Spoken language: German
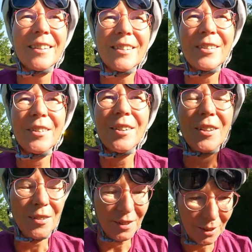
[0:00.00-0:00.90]
So,
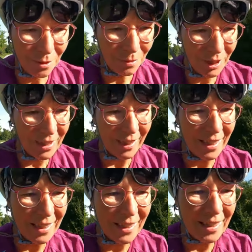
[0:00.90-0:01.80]
was kommt jetzt
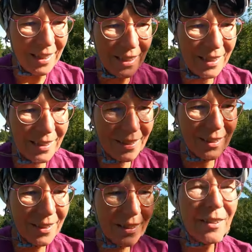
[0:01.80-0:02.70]
als
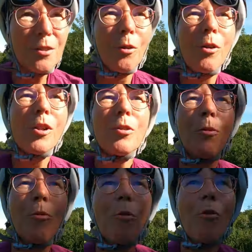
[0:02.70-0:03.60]
nächstes?
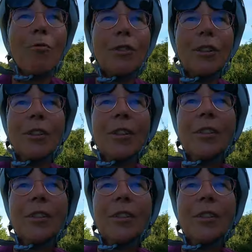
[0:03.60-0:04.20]
Sollenhofen.